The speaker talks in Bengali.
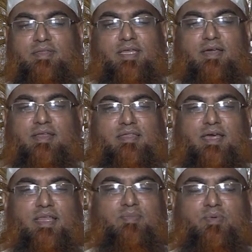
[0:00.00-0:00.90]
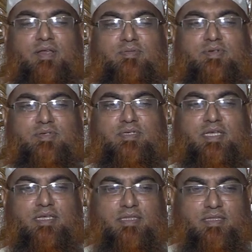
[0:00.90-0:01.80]
তাহলে তার এই পরামর্শ
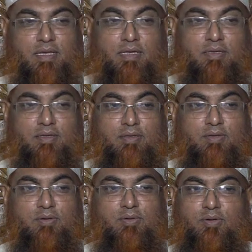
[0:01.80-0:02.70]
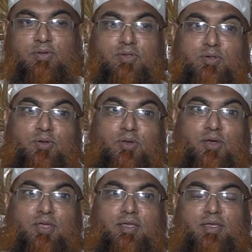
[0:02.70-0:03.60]
সেই ক্ষেত্রে গ্রহণযোগ্য
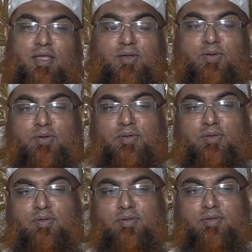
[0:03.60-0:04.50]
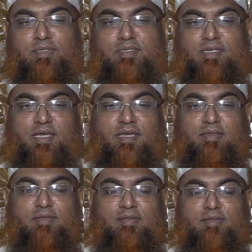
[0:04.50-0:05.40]
নয় কেন সে
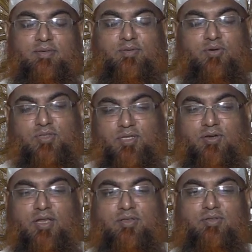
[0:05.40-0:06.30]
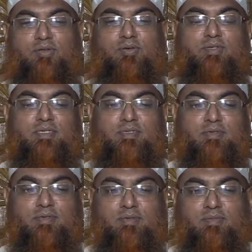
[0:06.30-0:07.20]
ক্ষতি করার জন্য
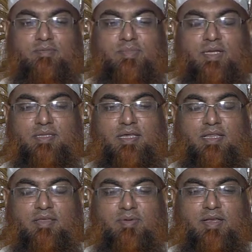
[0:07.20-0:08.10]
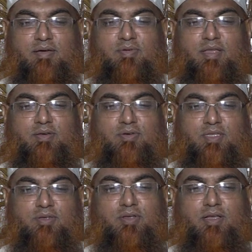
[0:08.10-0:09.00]
বা তার ইমান আমলের
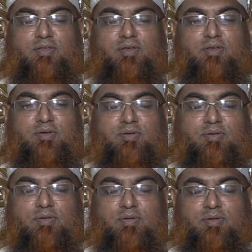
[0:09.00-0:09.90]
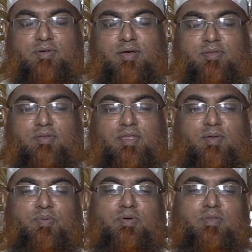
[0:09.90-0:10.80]
ক্ষতি করার জন্য হয়তো তার
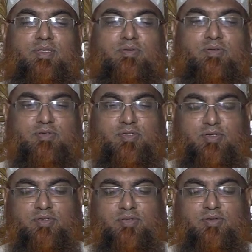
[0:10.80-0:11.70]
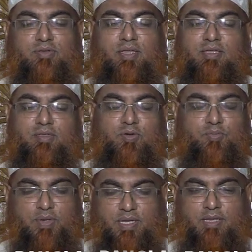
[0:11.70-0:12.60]
পক্ষতে কোনো ষড়যন্ত্র থাকতেও
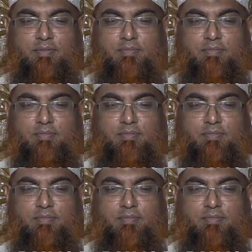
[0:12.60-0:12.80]
পারে